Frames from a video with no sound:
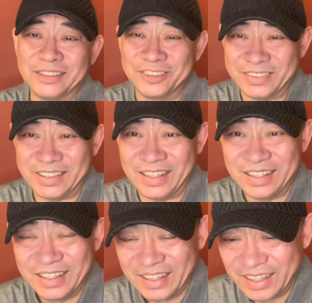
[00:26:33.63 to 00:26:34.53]
是不是啊？
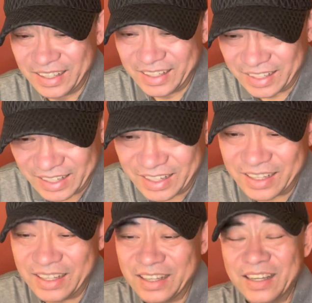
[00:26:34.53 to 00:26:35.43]

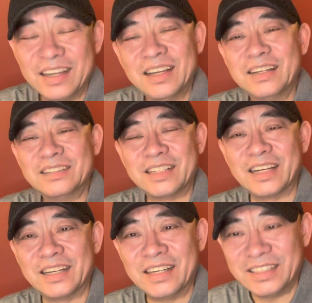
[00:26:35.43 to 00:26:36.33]
啊，这
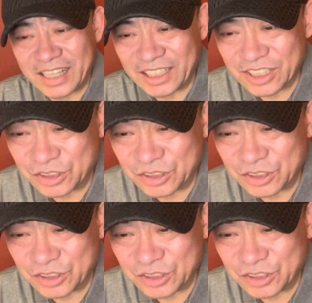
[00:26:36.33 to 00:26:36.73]
个意大利歌